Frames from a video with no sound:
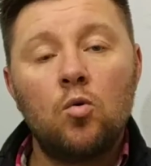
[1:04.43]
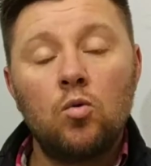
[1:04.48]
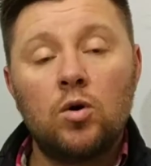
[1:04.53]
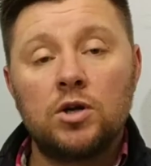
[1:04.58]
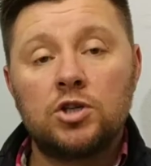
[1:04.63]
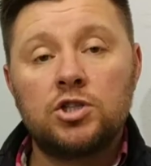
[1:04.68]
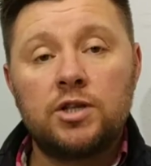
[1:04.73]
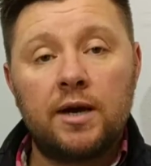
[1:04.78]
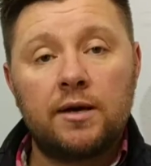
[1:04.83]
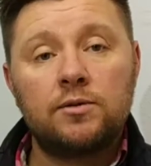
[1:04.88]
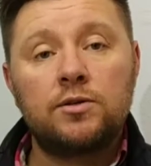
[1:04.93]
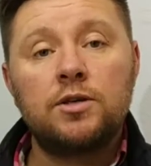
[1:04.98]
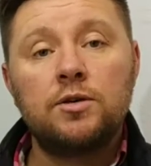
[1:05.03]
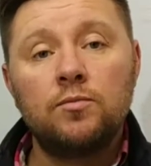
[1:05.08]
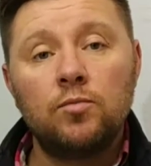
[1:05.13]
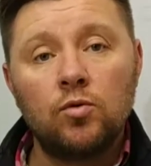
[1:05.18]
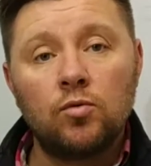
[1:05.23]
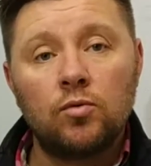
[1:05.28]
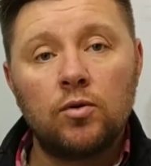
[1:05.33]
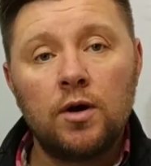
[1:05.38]
угождают
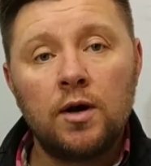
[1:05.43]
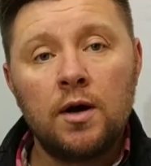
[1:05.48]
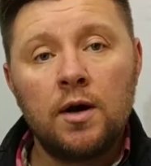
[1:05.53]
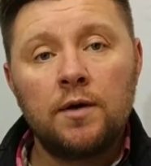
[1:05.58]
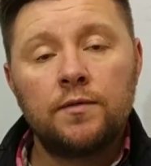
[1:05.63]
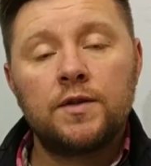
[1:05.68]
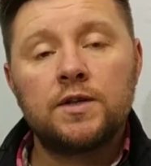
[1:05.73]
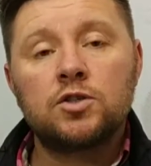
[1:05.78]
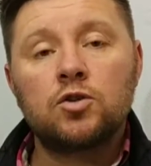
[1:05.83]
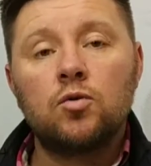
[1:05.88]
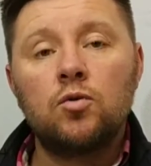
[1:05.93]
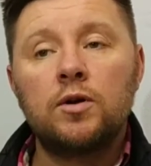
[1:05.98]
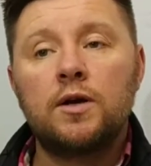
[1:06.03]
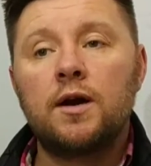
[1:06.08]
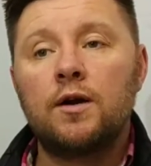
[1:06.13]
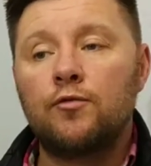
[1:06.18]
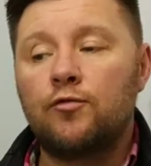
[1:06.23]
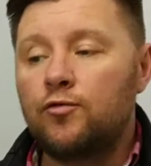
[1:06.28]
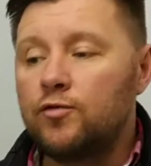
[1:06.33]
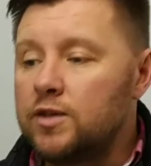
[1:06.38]
Ему,
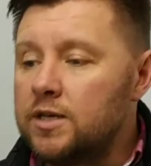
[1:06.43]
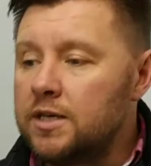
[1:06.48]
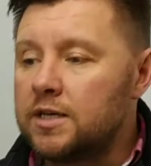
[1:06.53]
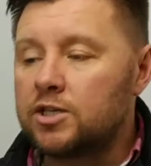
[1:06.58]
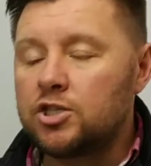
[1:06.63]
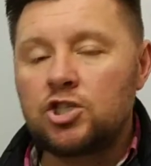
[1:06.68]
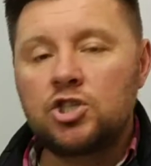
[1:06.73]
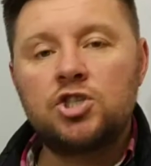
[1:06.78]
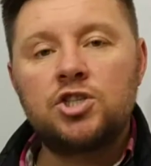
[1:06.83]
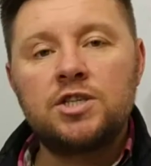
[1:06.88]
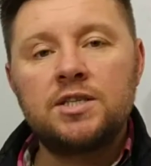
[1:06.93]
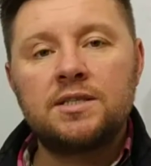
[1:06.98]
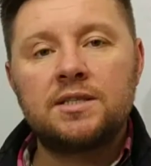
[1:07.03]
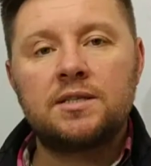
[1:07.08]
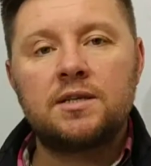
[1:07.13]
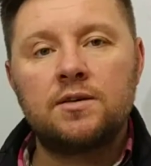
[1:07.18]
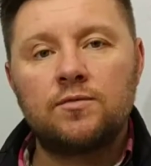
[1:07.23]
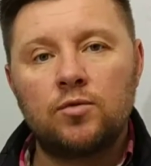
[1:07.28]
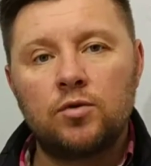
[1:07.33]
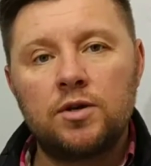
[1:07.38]
насколько в них
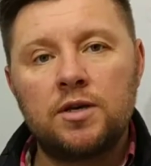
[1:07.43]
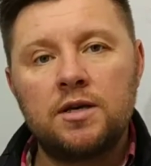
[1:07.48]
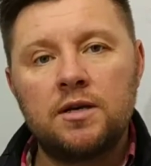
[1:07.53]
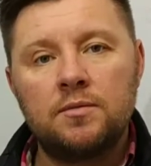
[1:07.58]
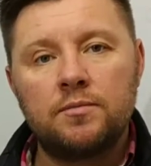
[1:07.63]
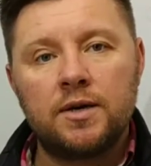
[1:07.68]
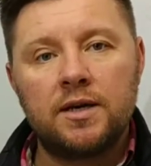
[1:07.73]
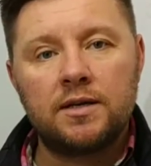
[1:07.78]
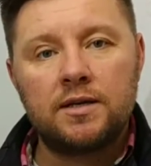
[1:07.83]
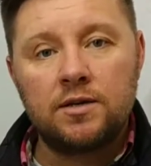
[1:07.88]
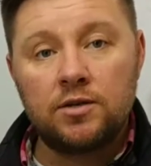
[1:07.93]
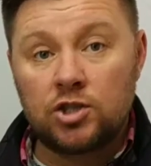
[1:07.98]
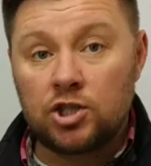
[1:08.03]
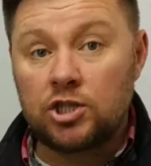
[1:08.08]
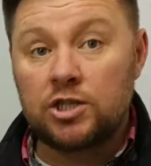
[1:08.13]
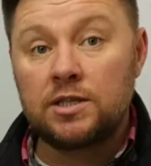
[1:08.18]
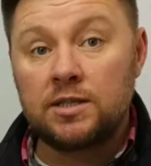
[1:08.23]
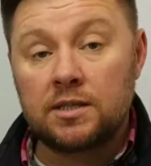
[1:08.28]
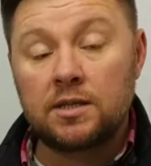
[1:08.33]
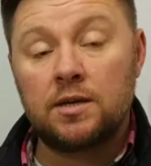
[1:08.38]
чтится Его имя и
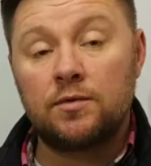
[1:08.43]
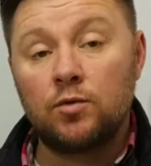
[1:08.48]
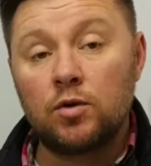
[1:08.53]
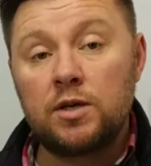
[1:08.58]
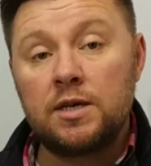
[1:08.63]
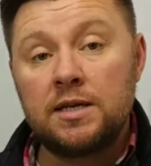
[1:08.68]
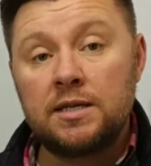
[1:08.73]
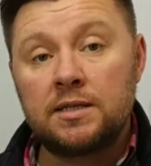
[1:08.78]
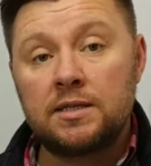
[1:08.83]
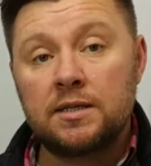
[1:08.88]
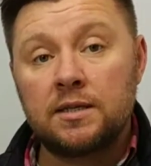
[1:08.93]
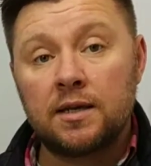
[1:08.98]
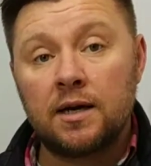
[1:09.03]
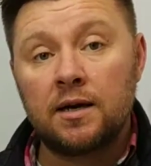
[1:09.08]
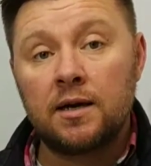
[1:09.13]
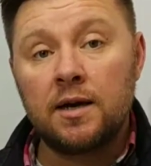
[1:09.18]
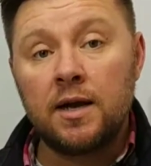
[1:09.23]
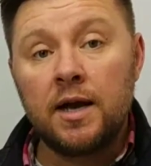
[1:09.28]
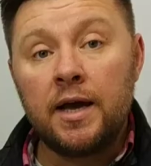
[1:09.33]
чтится Его истина.